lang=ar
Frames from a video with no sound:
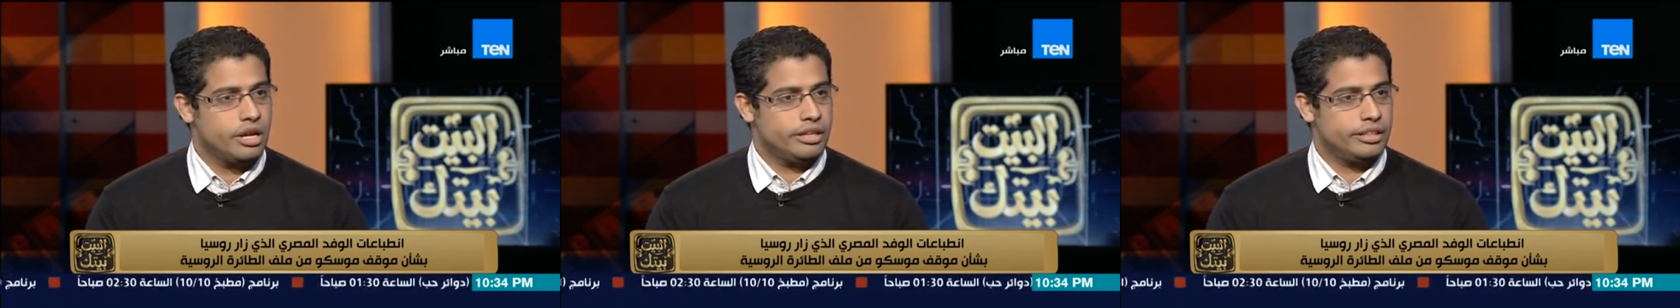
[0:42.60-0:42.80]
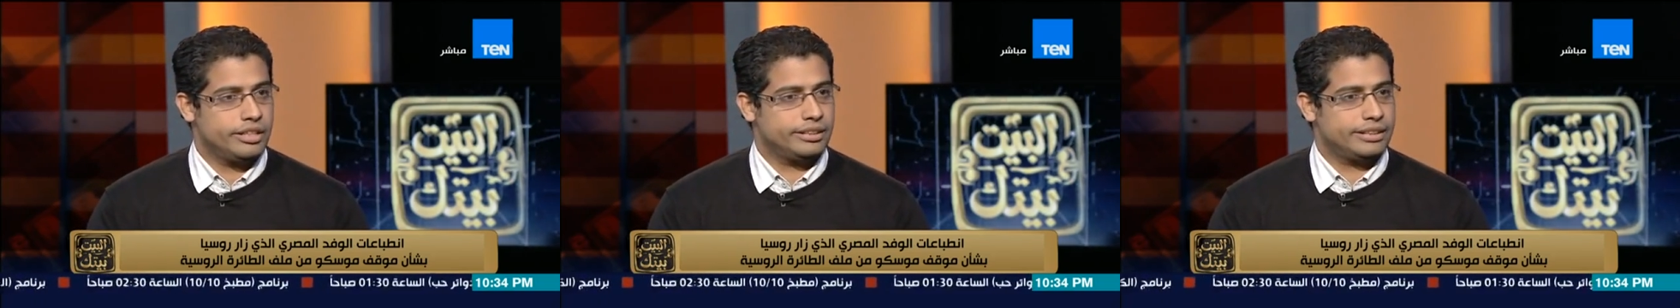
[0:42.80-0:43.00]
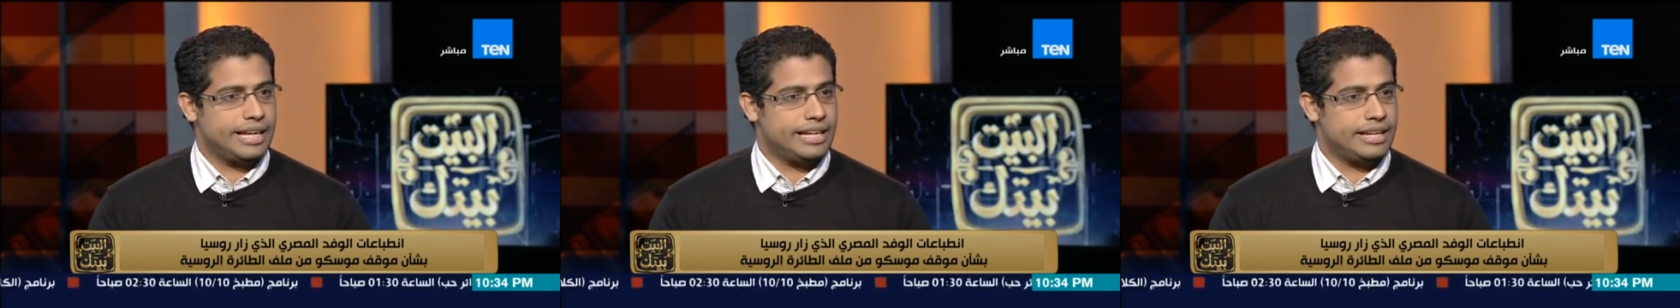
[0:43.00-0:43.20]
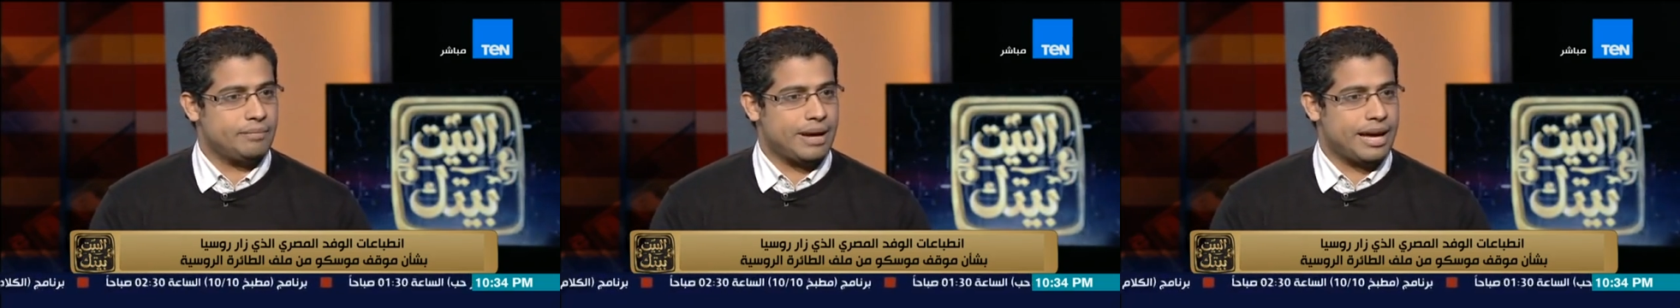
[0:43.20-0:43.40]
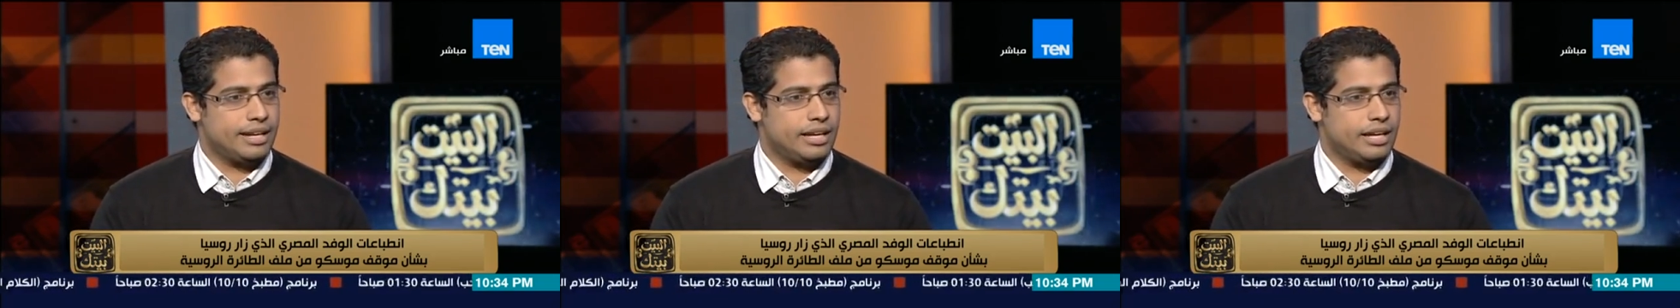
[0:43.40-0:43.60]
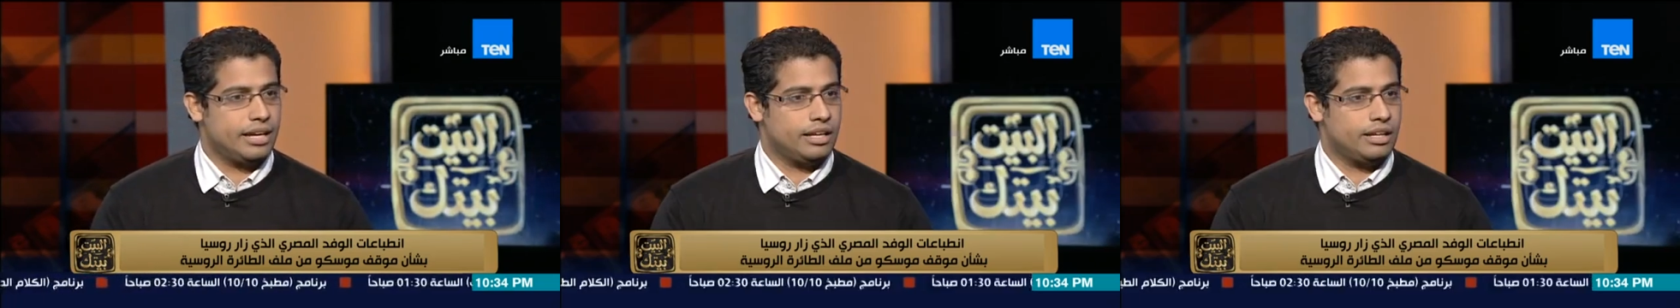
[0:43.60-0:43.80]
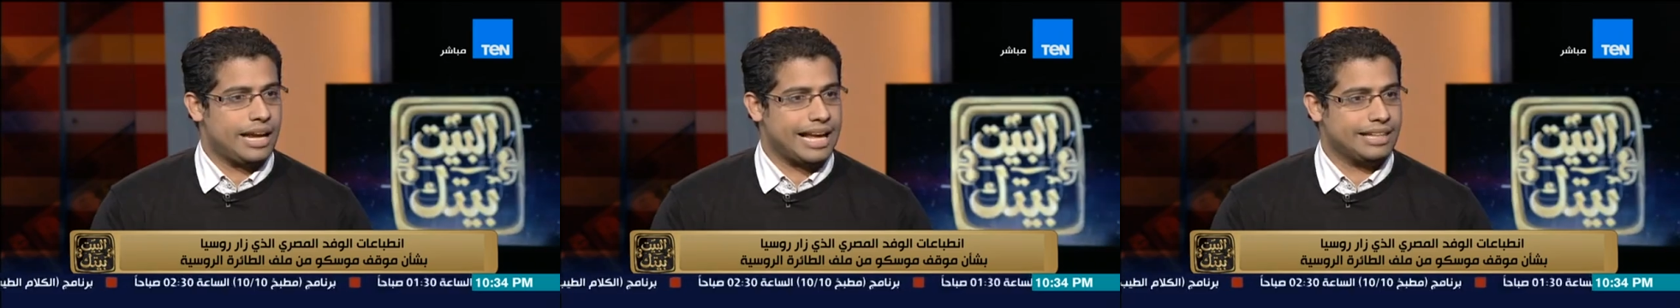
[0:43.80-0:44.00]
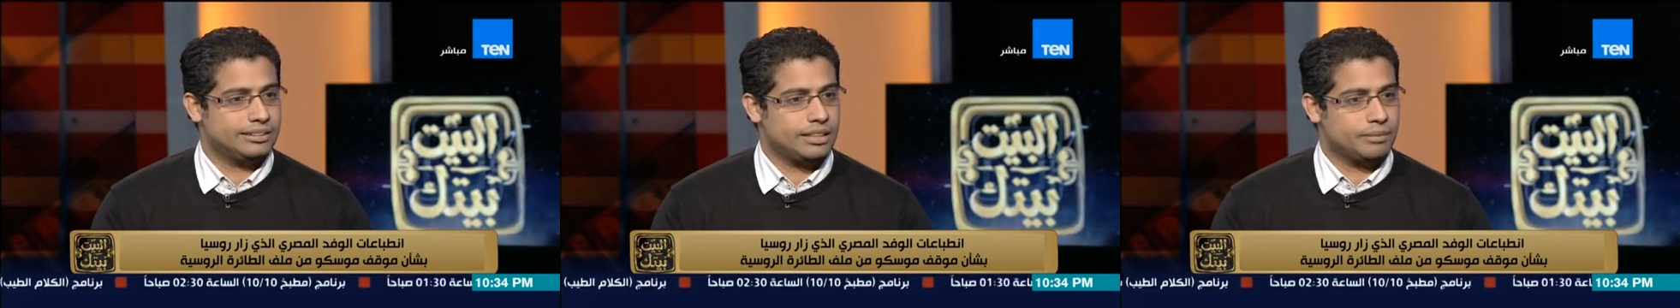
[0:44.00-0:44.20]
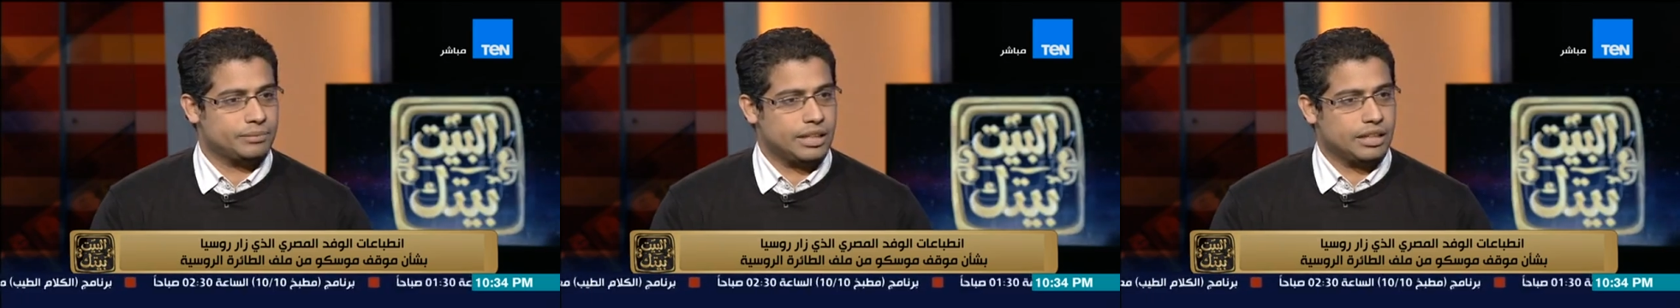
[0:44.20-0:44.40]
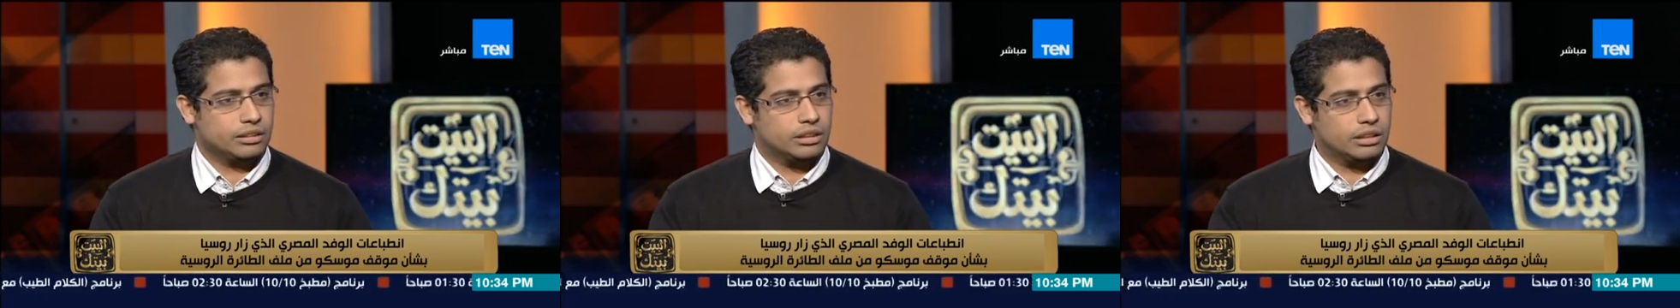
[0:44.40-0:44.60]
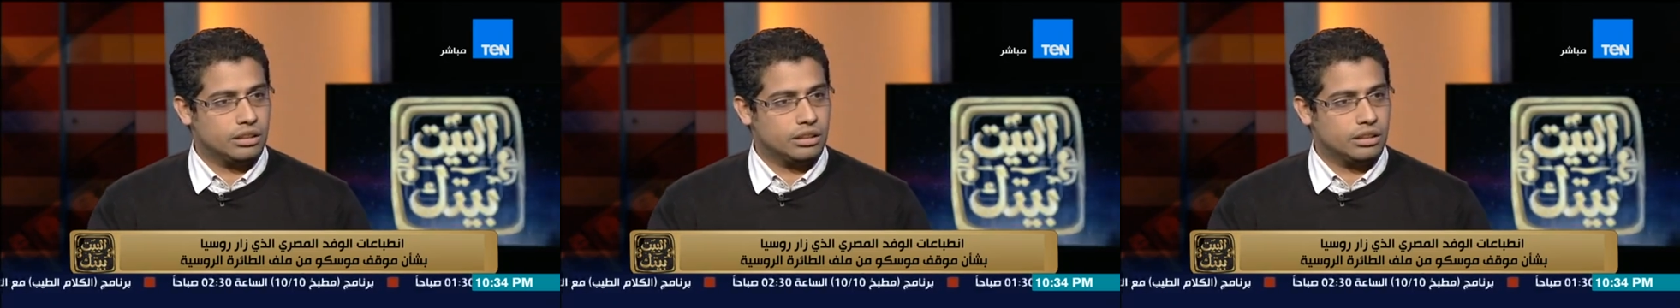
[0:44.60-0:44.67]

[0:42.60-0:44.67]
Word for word: يتكلم على الحادثه بتاعه